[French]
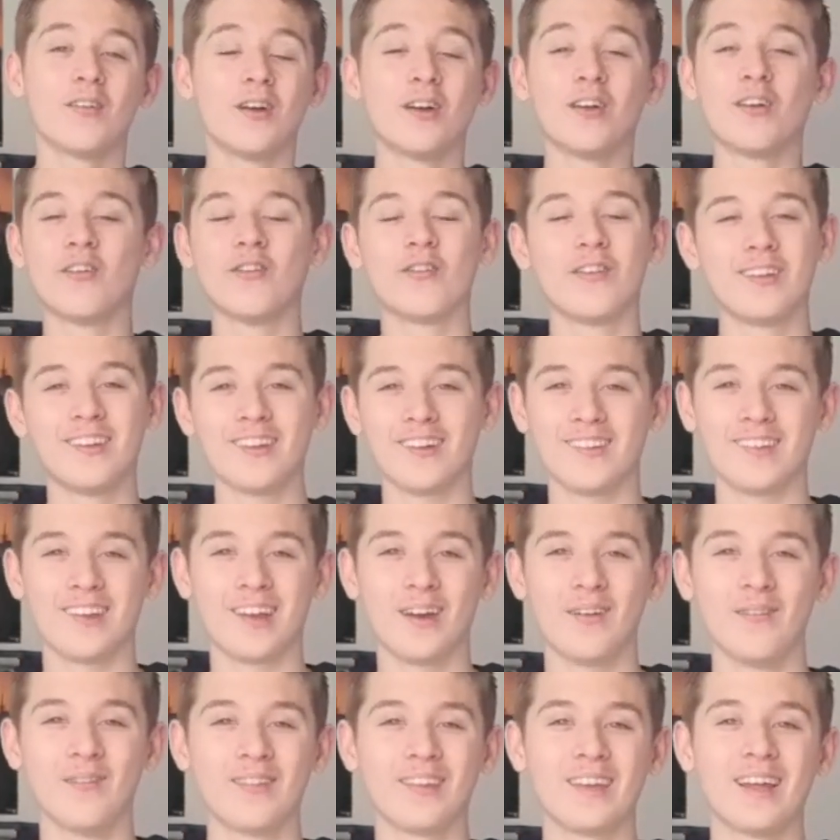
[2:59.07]
ouais, on va dire ça
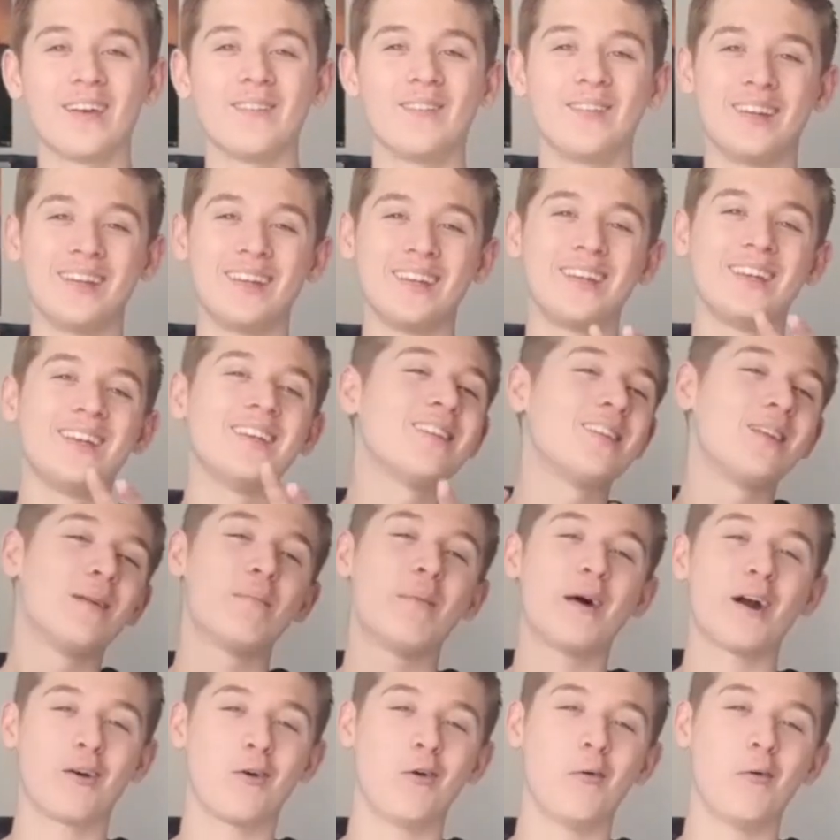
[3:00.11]
comme ça, mais c'est pas